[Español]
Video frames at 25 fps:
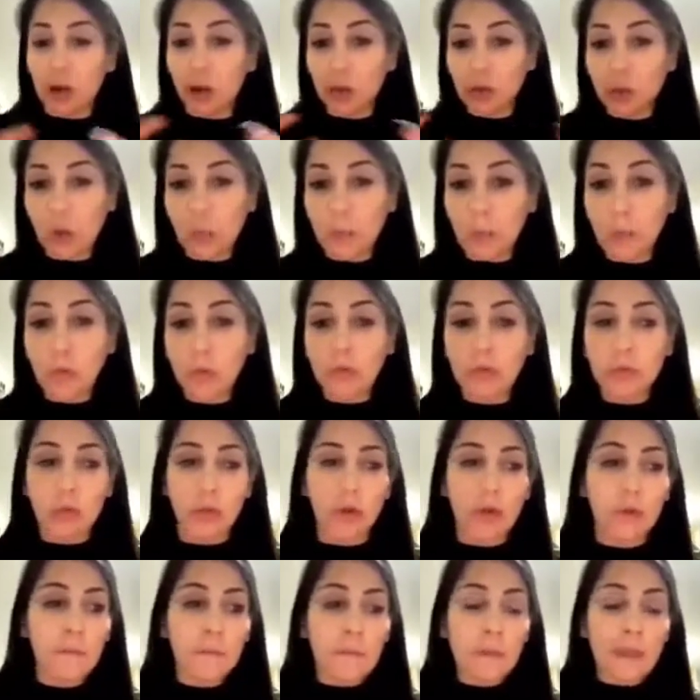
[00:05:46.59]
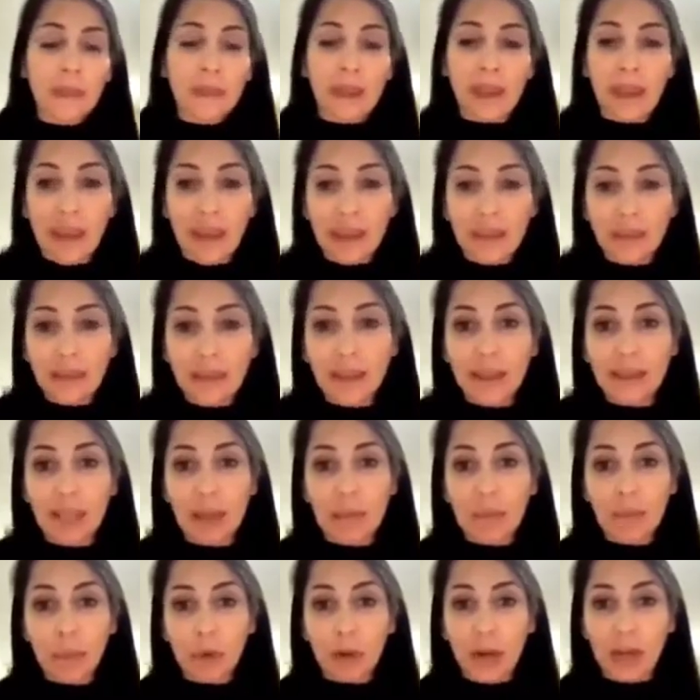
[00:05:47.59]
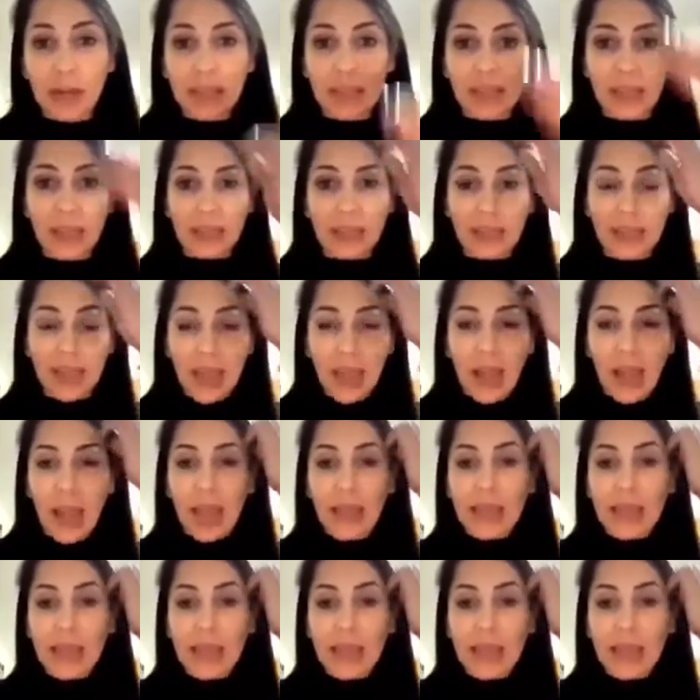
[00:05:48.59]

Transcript: Y el otro punto es la temporalidad.